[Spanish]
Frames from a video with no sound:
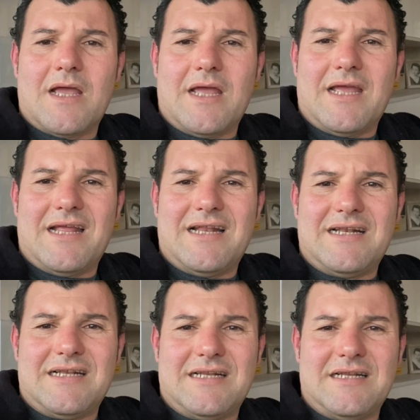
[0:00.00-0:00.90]

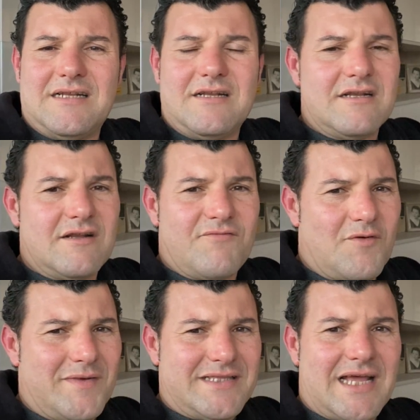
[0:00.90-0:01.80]
el
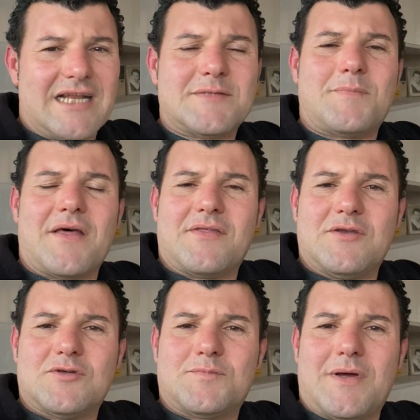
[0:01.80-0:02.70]
fomentar
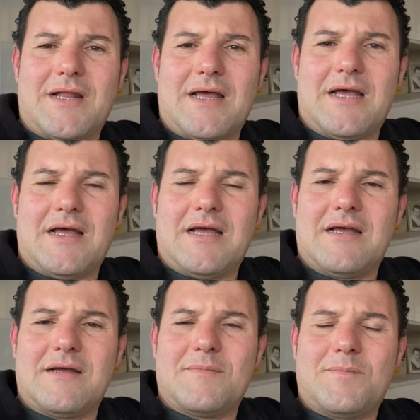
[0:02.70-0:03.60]
espacios
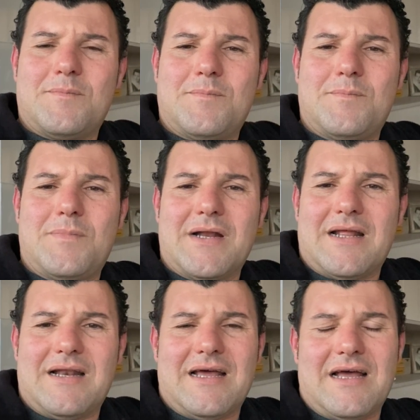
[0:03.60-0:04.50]
para,
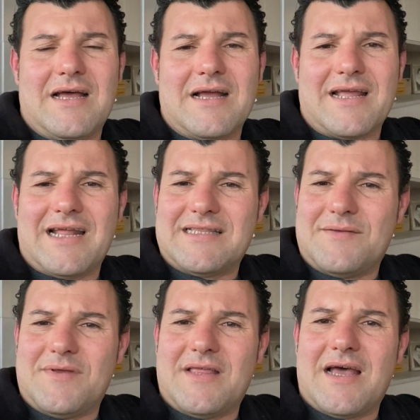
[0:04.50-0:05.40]
la
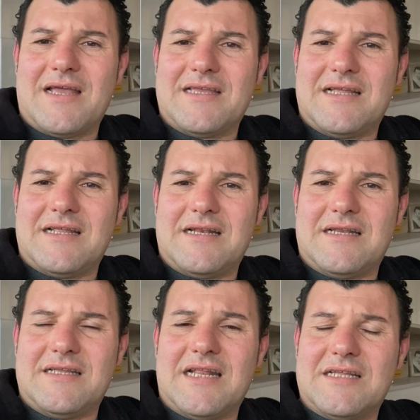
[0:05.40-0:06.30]
creatividad y
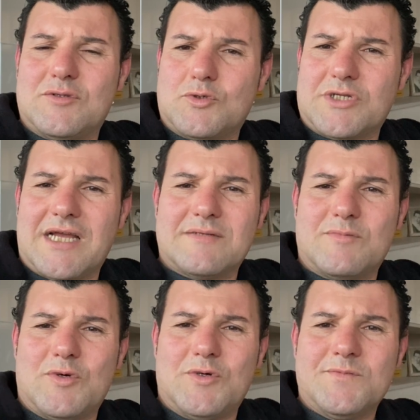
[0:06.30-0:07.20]
el,
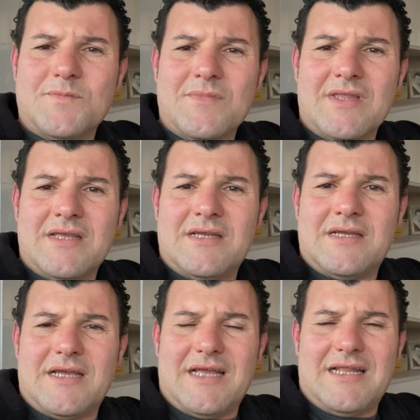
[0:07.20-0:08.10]
entusiasmo,
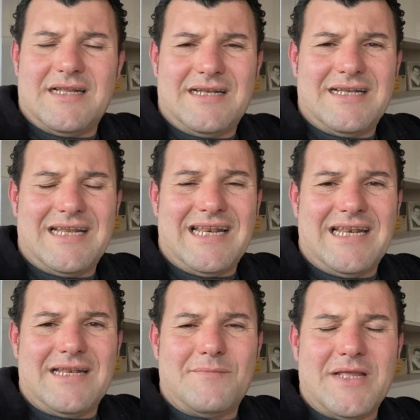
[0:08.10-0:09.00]

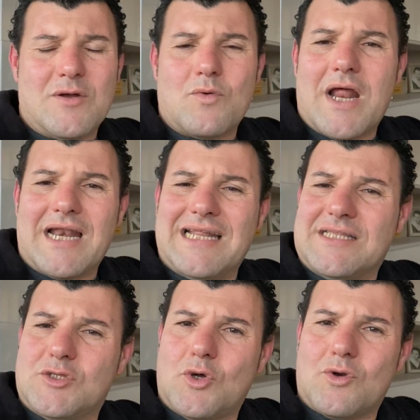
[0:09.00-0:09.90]
el vincular el
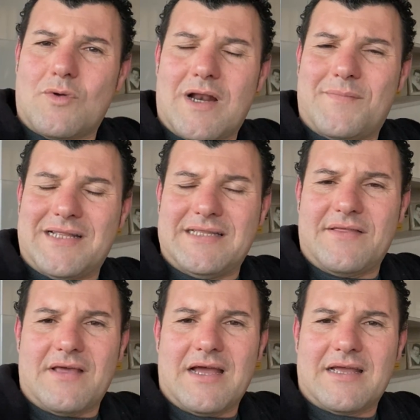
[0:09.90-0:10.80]
entorno al
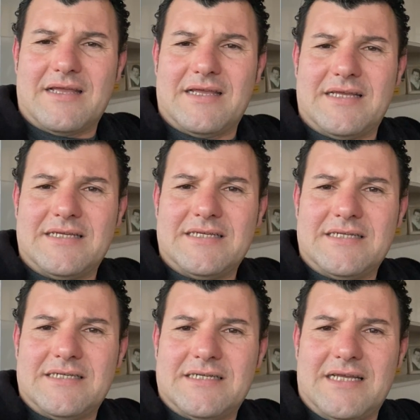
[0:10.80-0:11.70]
aprendizaje,
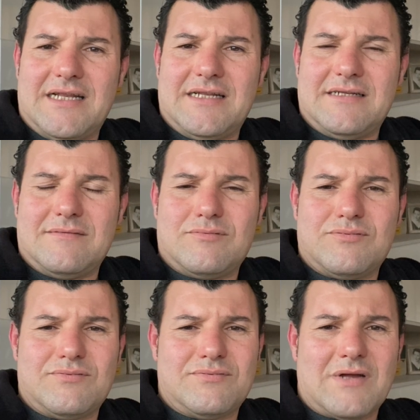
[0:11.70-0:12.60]
el
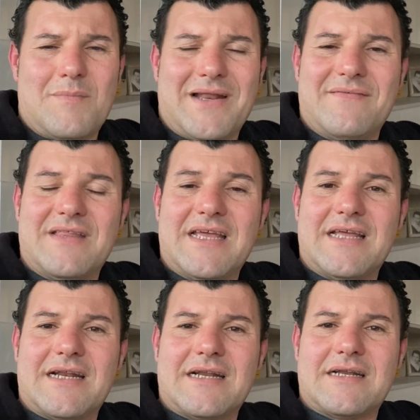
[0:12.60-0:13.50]

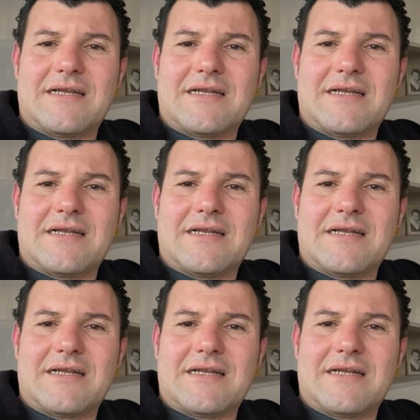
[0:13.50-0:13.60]
aprender